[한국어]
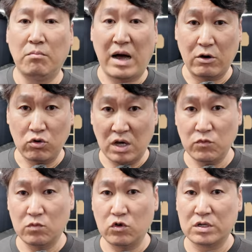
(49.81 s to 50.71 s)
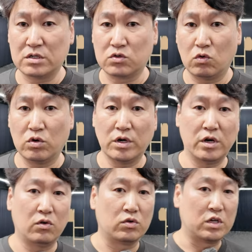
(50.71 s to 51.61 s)
마루이 MWS를 쏠
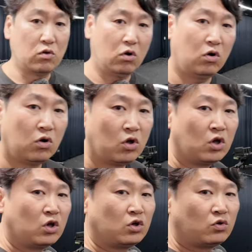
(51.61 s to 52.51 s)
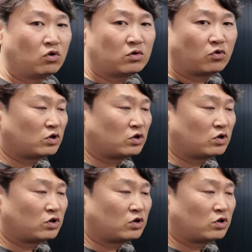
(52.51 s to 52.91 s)
거예요. 그리고 여기